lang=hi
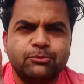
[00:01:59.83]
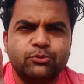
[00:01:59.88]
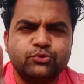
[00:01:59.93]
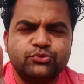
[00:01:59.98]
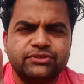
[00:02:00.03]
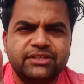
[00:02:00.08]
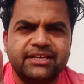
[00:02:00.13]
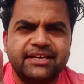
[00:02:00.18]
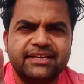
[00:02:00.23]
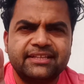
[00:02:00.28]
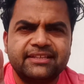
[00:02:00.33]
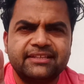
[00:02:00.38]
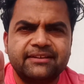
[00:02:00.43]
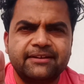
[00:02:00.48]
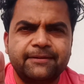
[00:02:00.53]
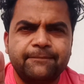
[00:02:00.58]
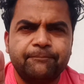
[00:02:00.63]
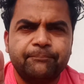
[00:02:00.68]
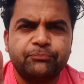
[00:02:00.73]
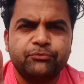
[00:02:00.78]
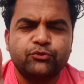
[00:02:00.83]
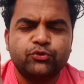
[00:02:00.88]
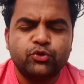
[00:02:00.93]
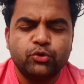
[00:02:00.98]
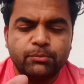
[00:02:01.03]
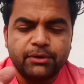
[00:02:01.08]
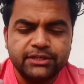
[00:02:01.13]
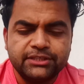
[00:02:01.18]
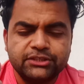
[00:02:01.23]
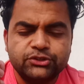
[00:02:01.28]
पूछते ही रहते हैं
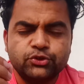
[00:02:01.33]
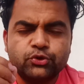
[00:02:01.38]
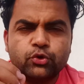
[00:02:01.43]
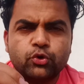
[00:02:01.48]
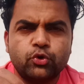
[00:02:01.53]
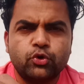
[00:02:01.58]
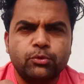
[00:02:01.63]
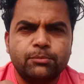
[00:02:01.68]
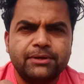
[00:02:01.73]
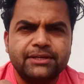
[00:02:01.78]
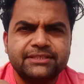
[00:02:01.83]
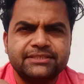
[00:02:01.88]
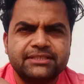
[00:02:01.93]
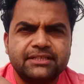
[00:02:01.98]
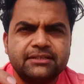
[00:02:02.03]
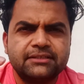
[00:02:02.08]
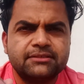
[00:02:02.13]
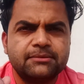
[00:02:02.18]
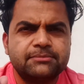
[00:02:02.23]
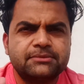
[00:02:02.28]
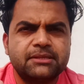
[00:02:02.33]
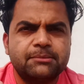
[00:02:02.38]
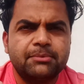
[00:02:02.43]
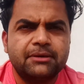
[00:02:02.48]
तो भाई ये जो डॉक्यूमेंट्स हैं सबसे